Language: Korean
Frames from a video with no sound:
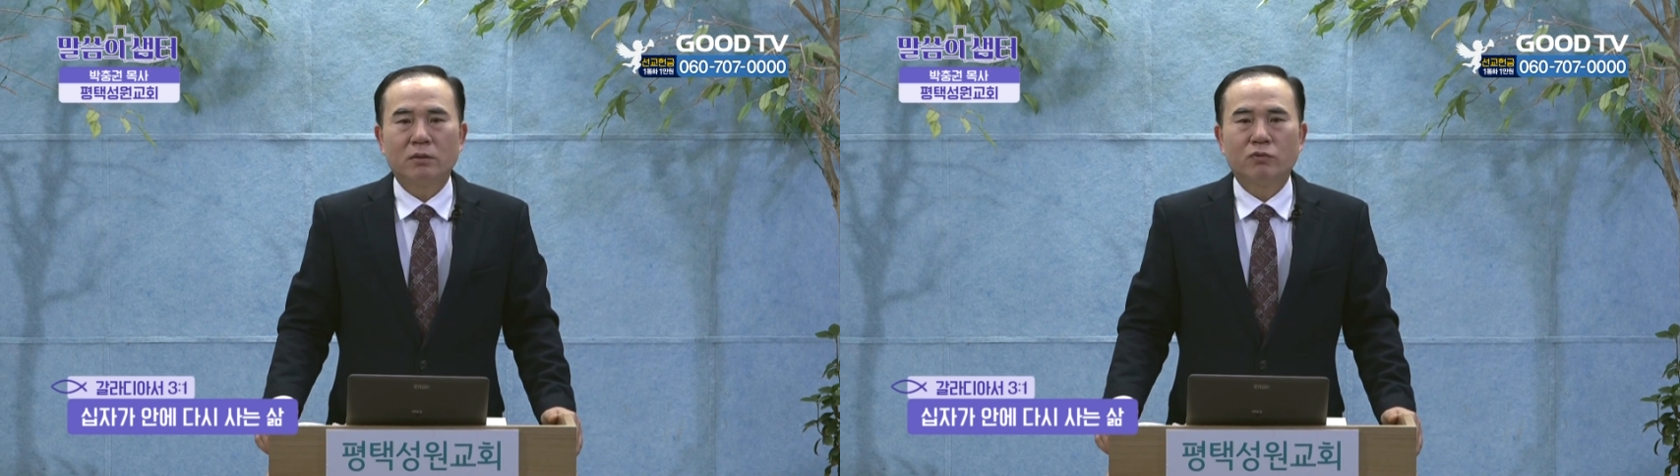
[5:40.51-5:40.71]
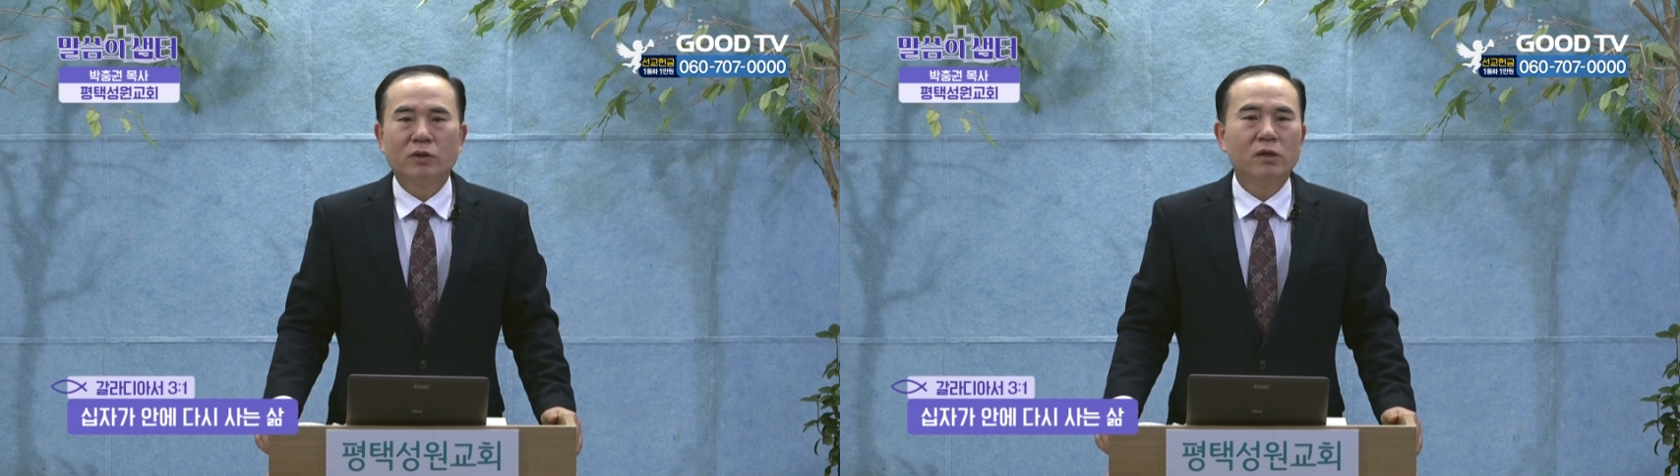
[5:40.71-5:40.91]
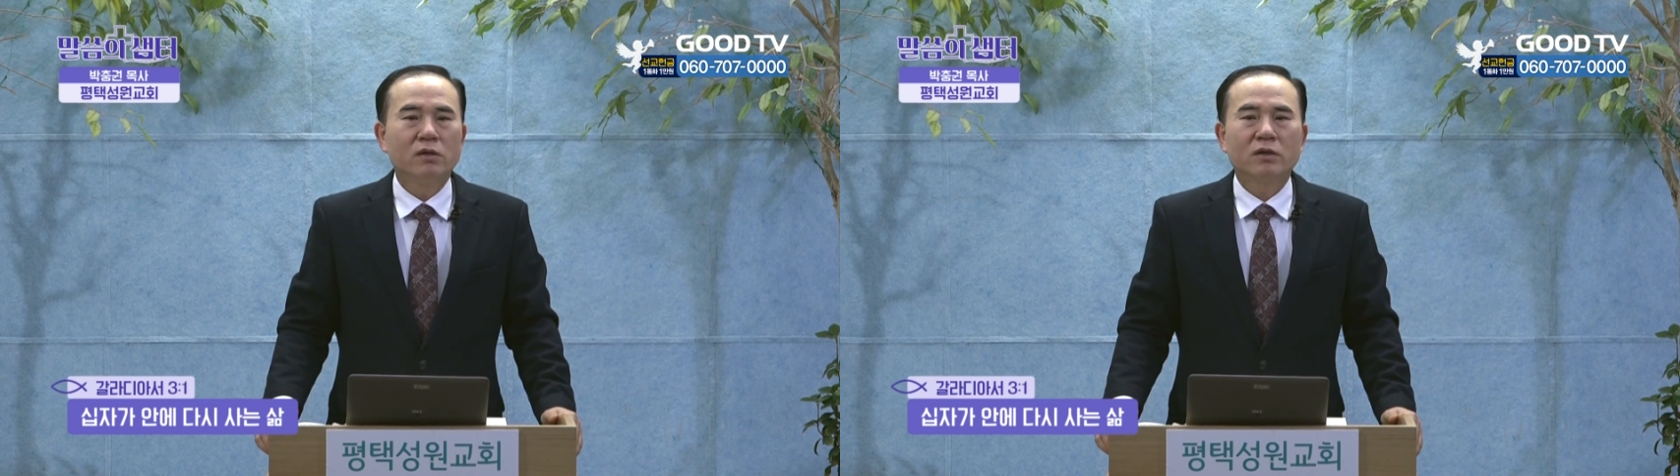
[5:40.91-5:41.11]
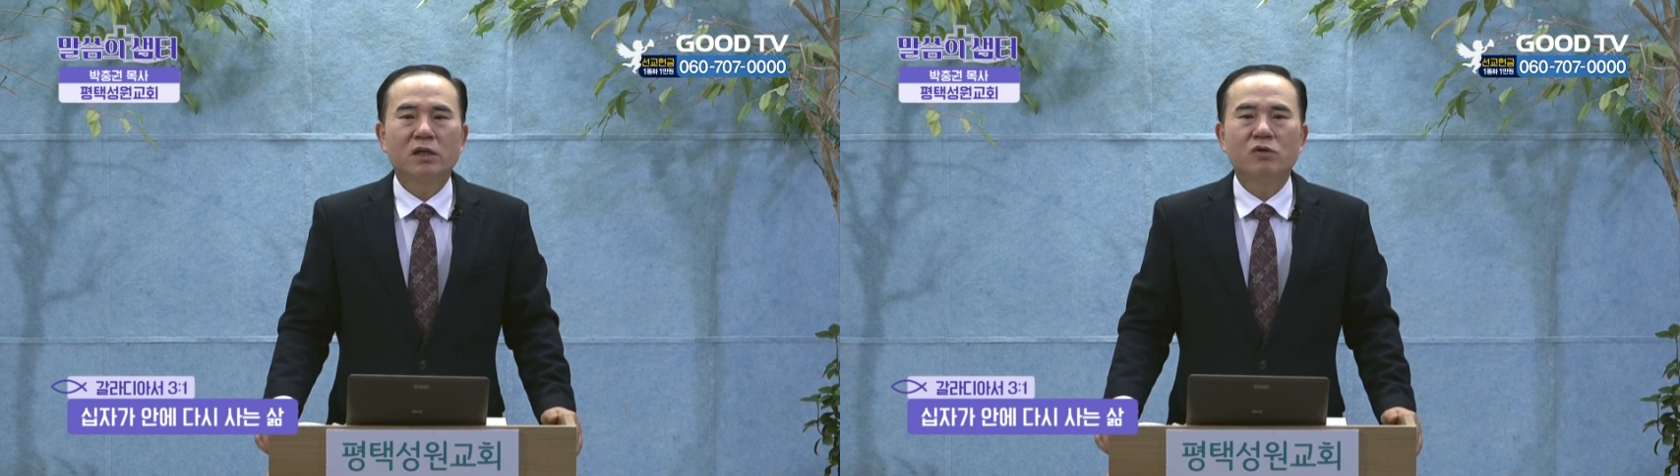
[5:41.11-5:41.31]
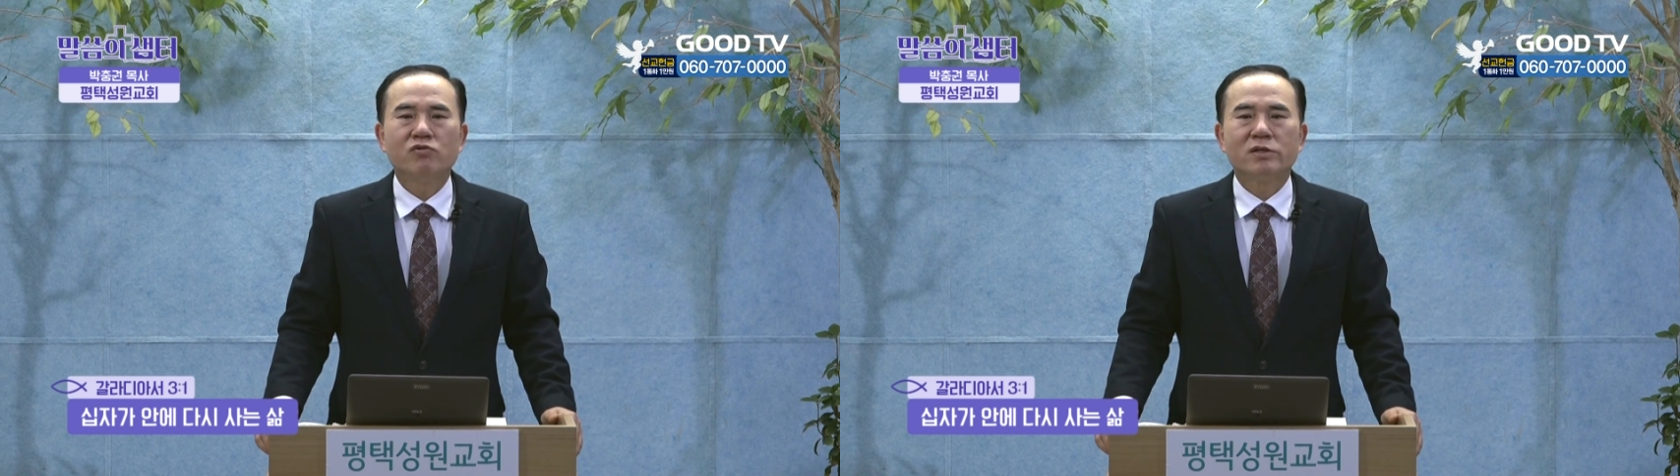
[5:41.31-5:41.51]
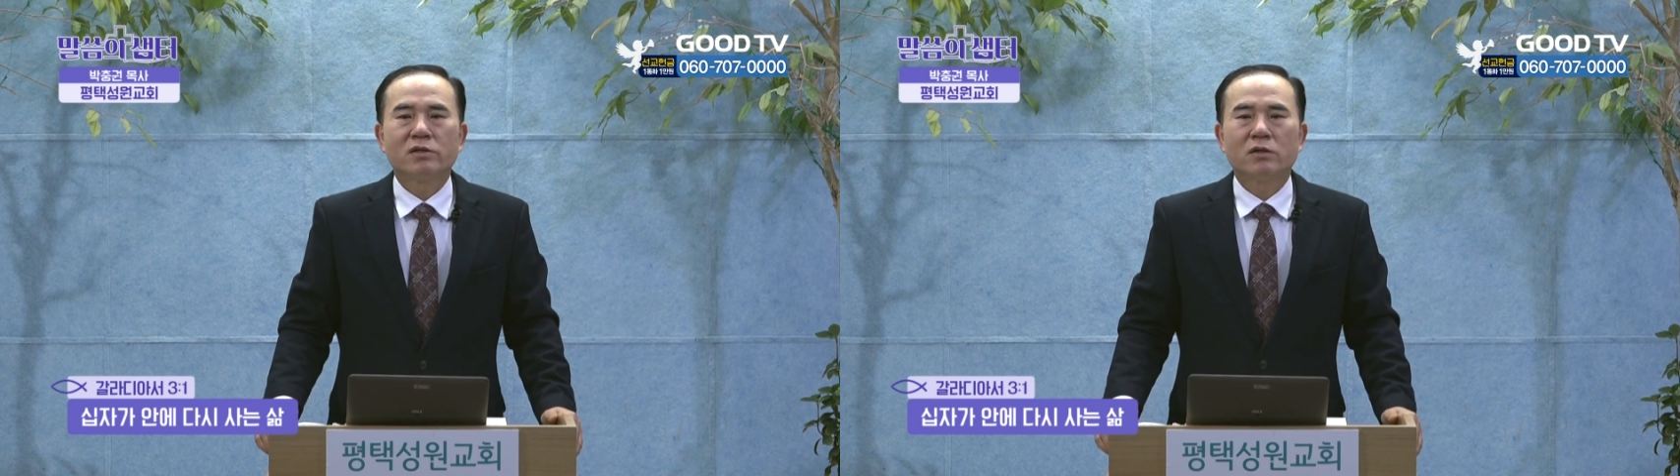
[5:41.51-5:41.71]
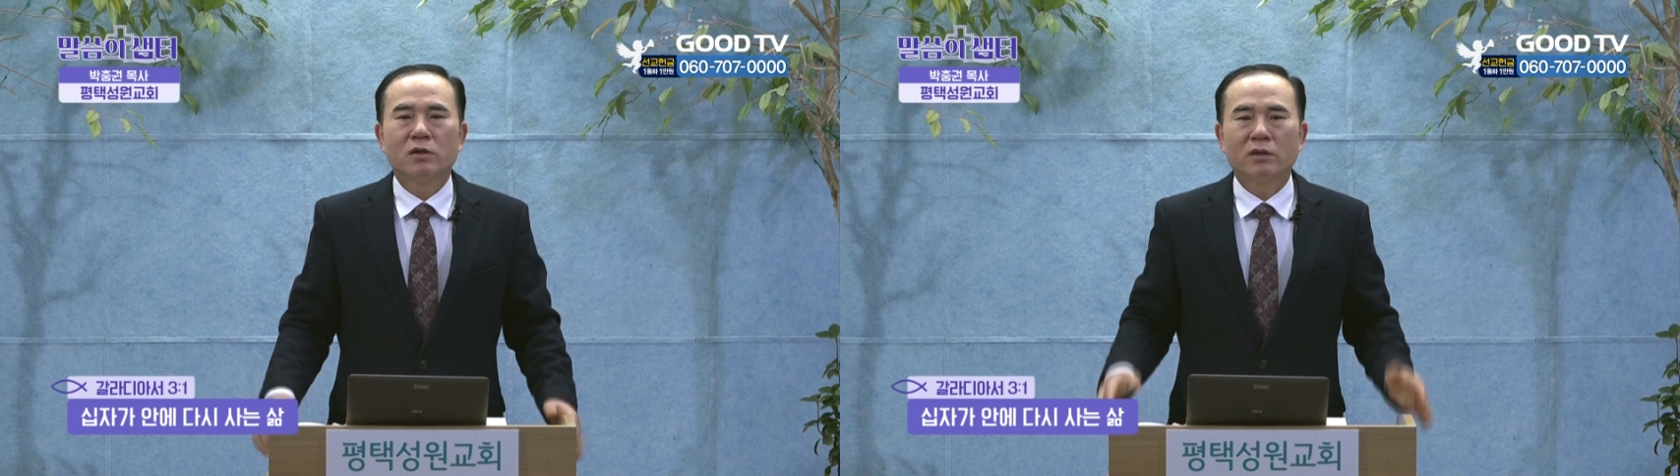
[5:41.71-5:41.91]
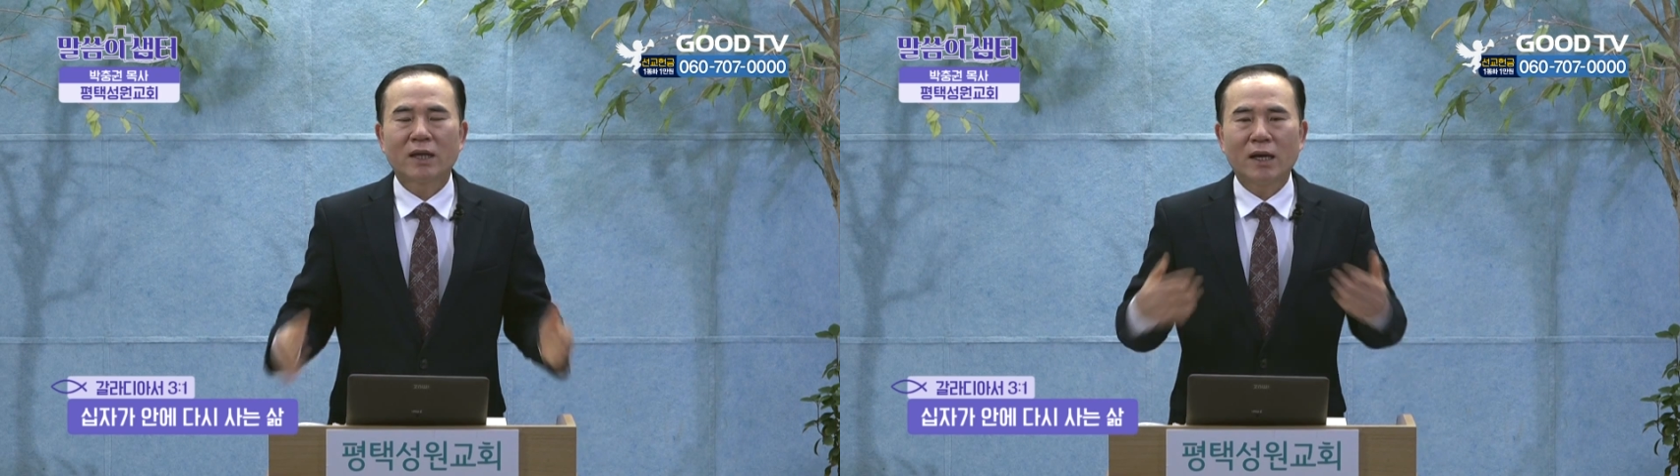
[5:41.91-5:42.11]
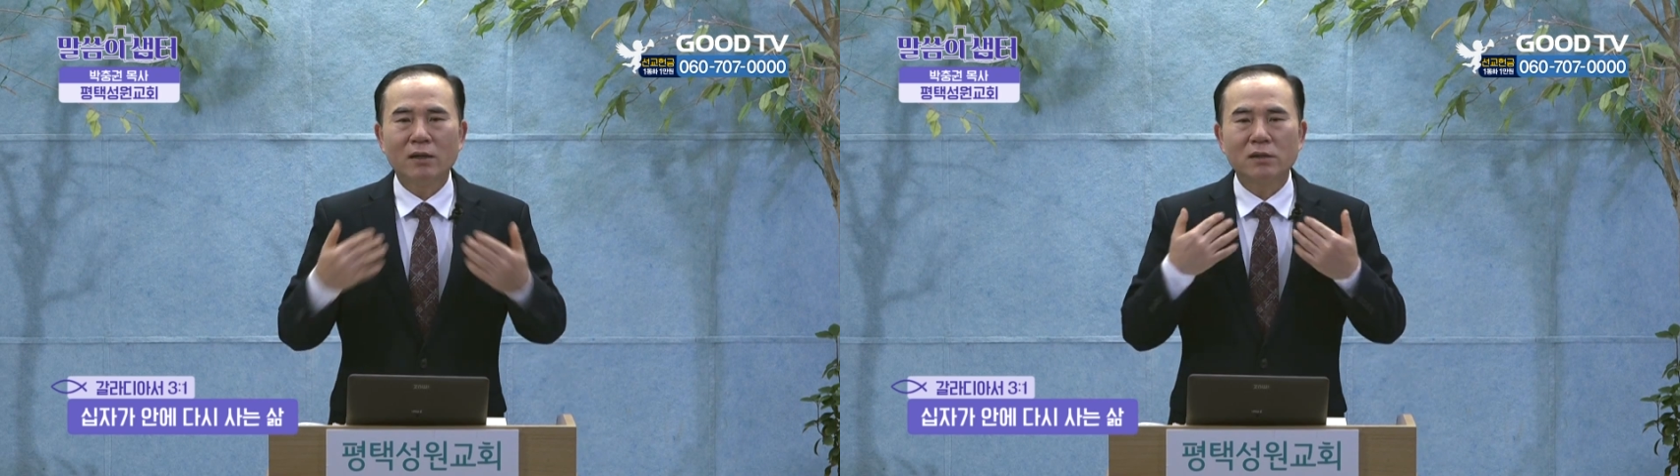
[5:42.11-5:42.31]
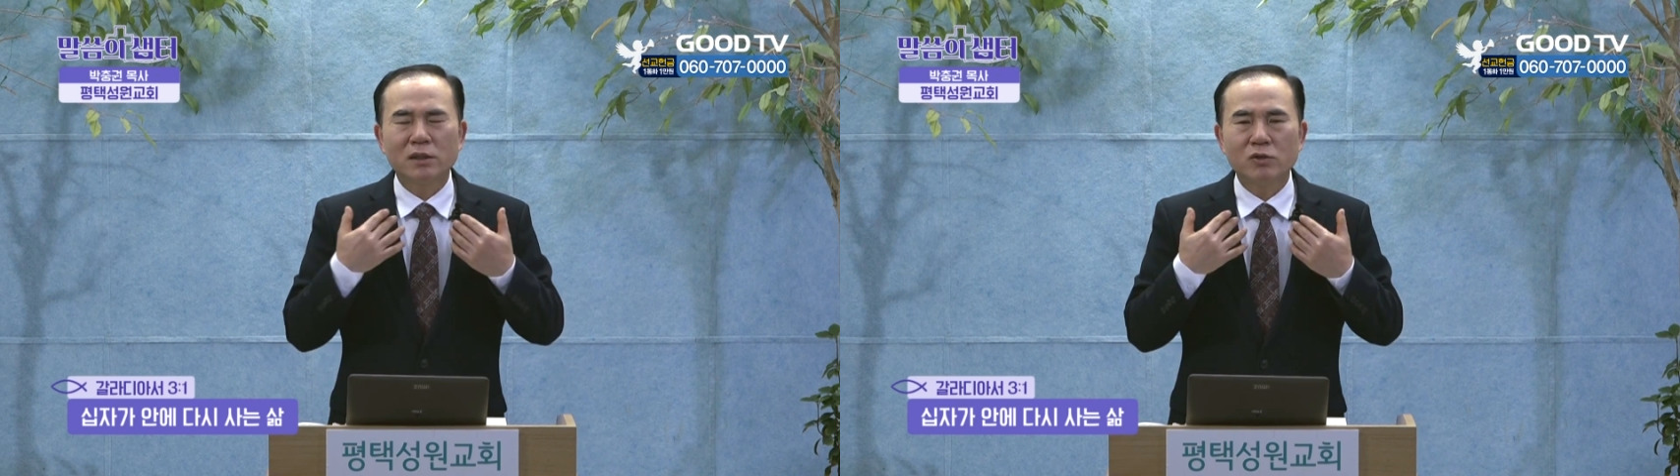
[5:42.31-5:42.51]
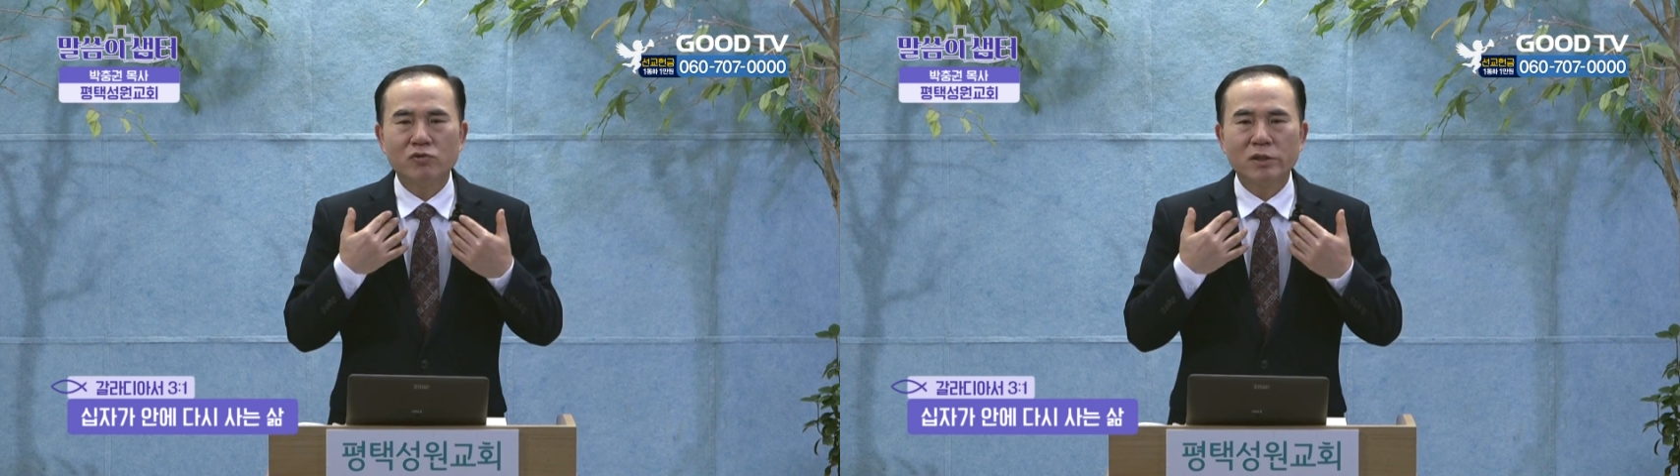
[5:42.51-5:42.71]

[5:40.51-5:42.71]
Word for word: 우리를 얻기 위해서 나를 얻기